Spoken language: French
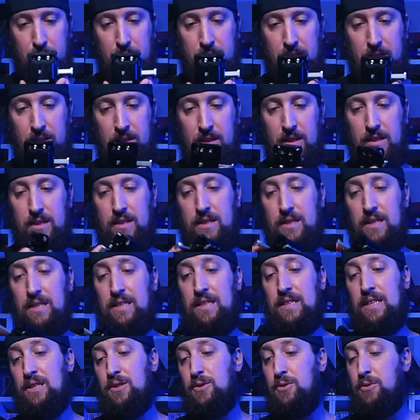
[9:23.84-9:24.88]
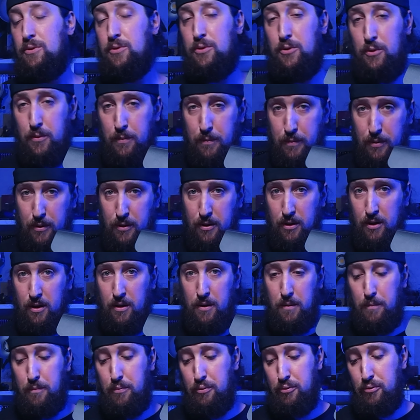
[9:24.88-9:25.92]
Ceci, c'est un
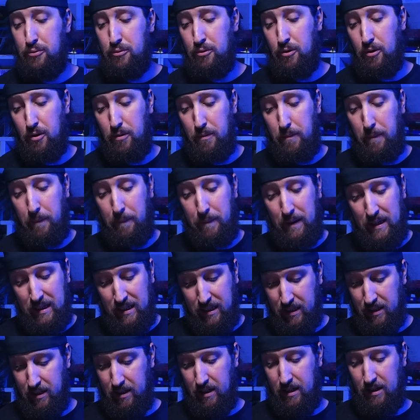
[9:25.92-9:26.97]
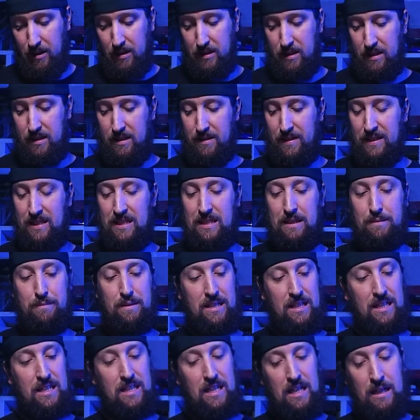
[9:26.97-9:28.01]
support pour batterie. Alors, ça va être des
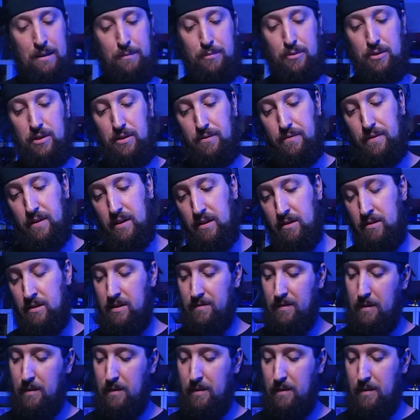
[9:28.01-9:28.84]
batteries un peu différentes.